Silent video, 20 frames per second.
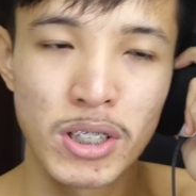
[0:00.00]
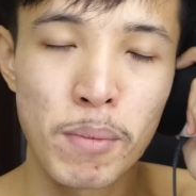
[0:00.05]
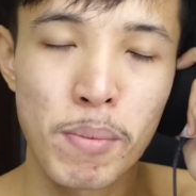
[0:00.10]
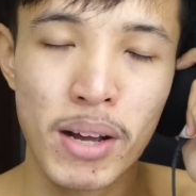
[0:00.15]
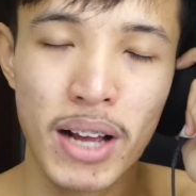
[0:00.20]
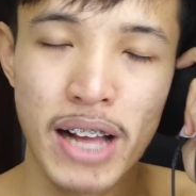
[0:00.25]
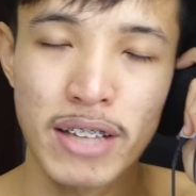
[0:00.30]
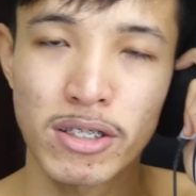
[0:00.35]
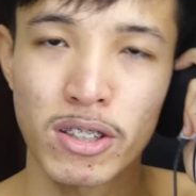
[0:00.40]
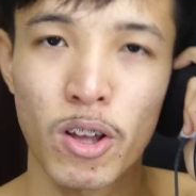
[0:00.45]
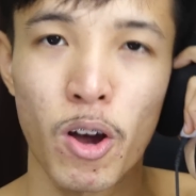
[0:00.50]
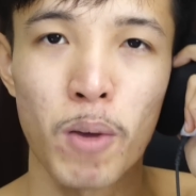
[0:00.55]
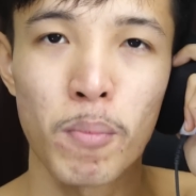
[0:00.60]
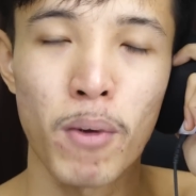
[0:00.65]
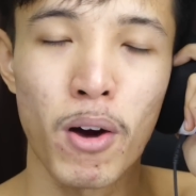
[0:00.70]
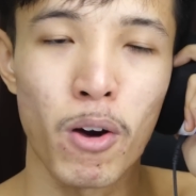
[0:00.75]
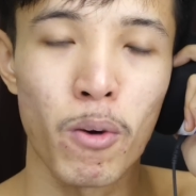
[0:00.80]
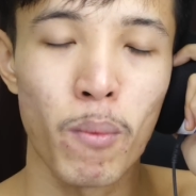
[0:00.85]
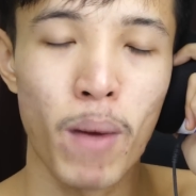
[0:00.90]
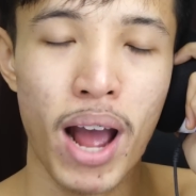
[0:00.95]
ซึ่งเป็นการสะท้อน
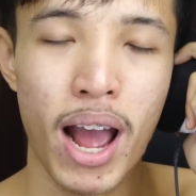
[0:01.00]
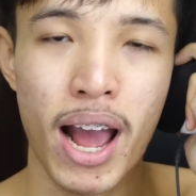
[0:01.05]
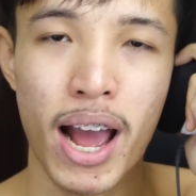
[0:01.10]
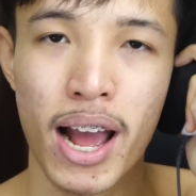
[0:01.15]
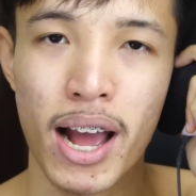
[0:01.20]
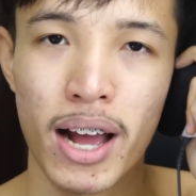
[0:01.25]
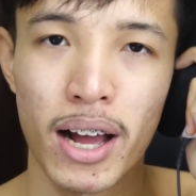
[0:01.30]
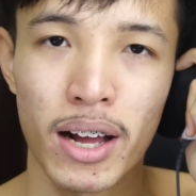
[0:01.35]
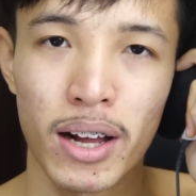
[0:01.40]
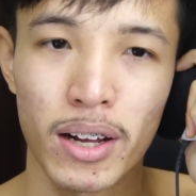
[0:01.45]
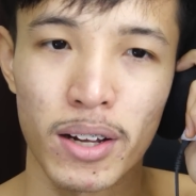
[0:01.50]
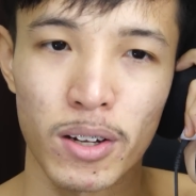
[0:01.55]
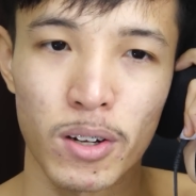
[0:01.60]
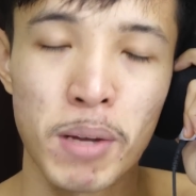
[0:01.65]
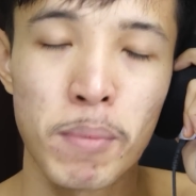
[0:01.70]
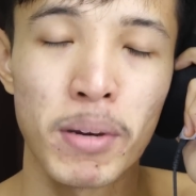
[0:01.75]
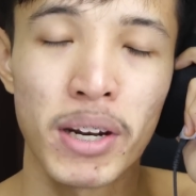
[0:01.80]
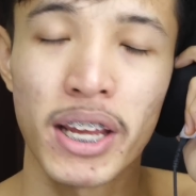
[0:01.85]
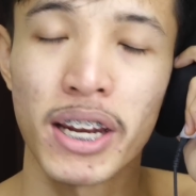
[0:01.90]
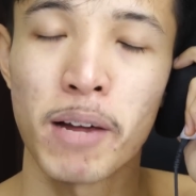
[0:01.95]
บอกว่า
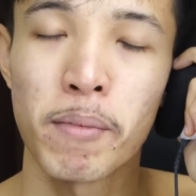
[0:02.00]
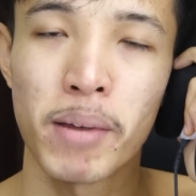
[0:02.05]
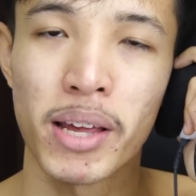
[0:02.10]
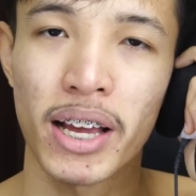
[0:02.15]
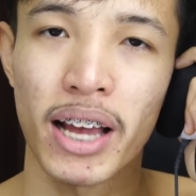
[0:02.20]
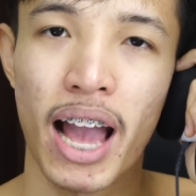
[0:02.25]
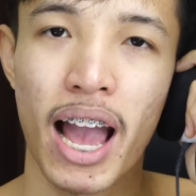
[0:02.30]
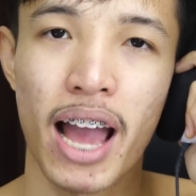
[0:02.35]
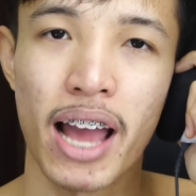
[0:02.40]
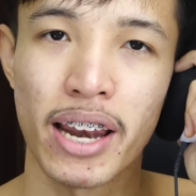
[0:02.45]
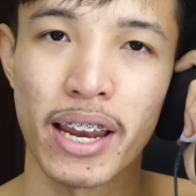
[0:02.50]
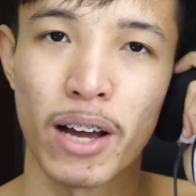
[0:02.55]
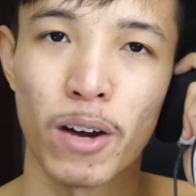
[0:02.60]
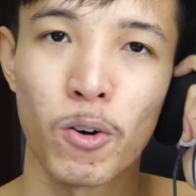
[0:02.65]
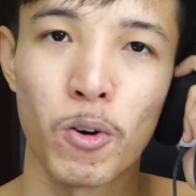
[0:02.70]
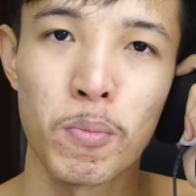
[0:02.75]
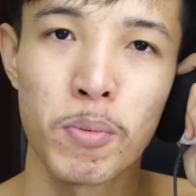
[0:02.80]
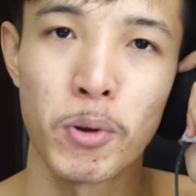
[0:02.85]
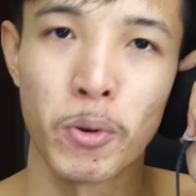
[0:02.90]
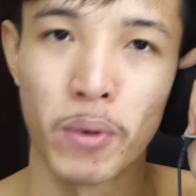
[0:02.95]
ที่ประเทศอเมริกาเนี่ย
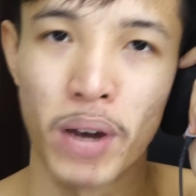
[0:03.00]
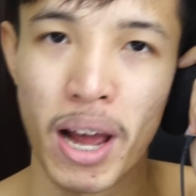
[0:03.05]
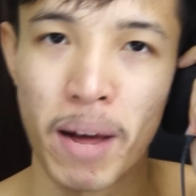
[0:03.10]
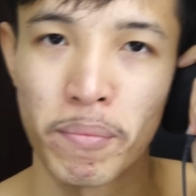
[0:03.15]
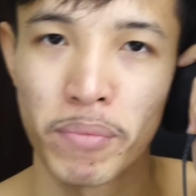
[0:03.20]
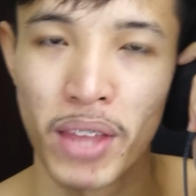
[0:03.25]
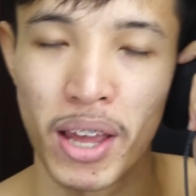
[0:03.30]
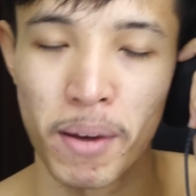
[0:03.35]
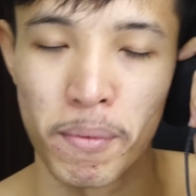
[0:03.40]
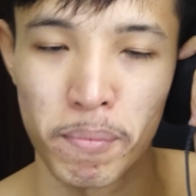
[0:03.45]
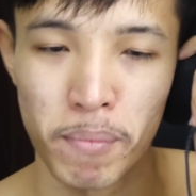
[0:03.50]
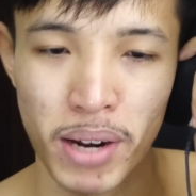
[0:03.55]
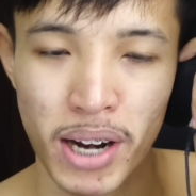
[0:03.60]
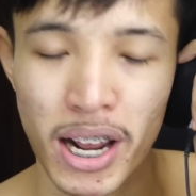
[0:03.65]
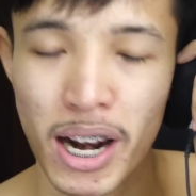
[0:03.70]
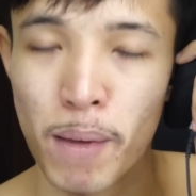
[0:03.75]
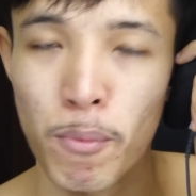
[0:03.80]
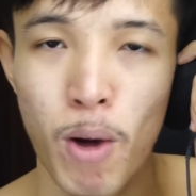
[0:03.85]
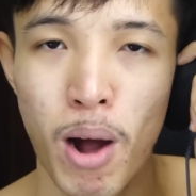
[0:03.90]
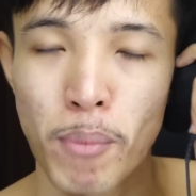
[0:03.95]
คนผิวดำเนี่ยไม่
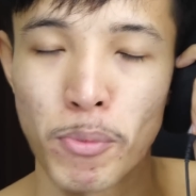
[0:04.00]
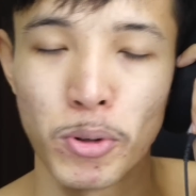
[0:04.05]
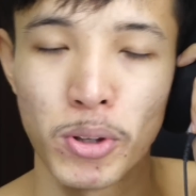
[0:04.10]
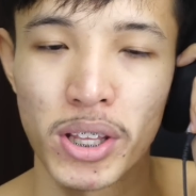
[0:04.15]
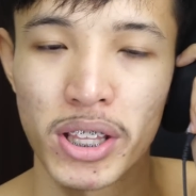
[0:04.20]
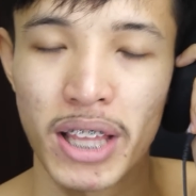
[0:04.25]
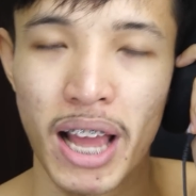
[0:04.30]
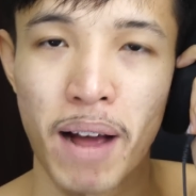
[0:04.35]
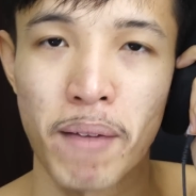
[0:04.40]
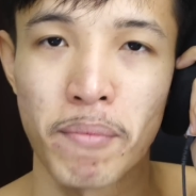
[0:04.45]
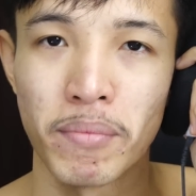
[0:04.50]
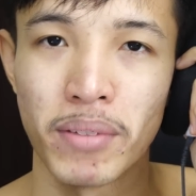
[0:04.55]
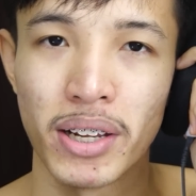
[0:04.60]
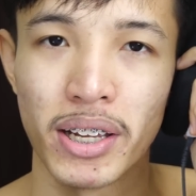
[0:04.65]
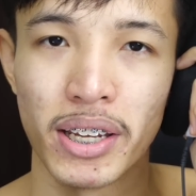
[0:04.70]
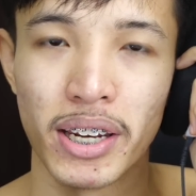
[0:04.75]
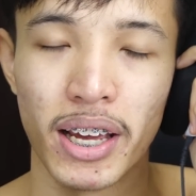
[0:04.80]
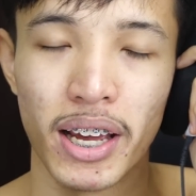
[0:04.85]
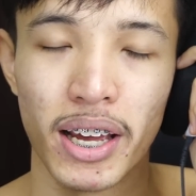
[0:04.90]
ได้รับความยุติธรรมเลย